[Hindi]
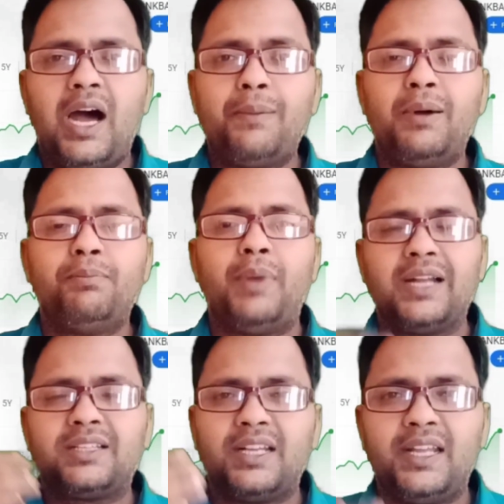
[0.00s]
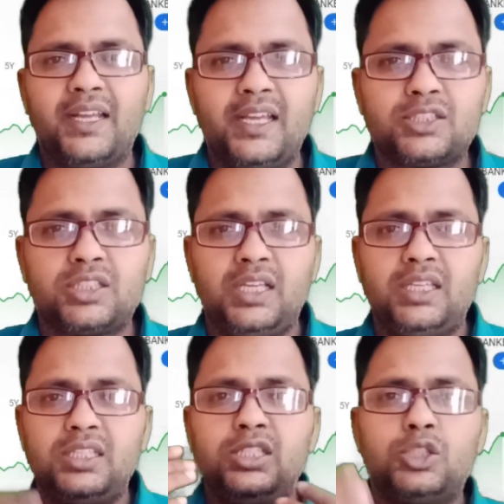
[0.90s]
अब हम बात करेंगे इसके
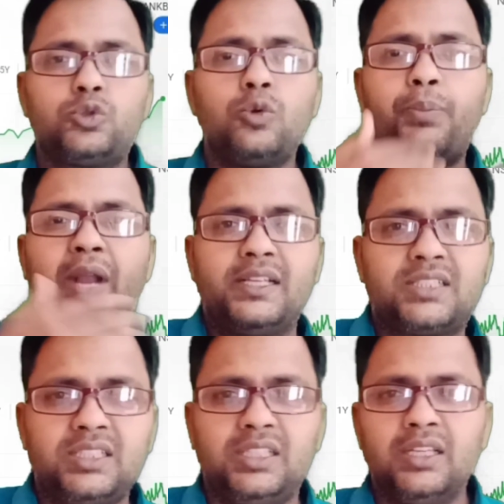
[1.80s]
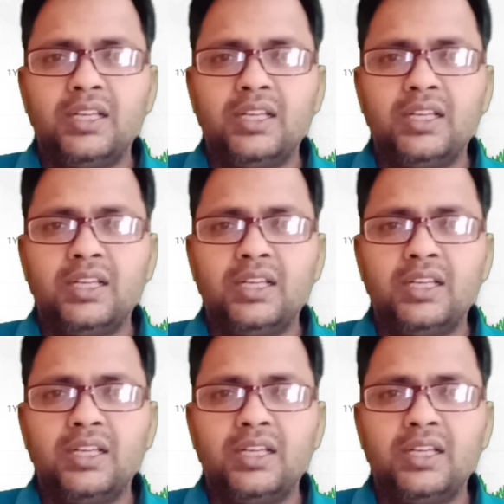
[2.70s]
ईशू प्राइस की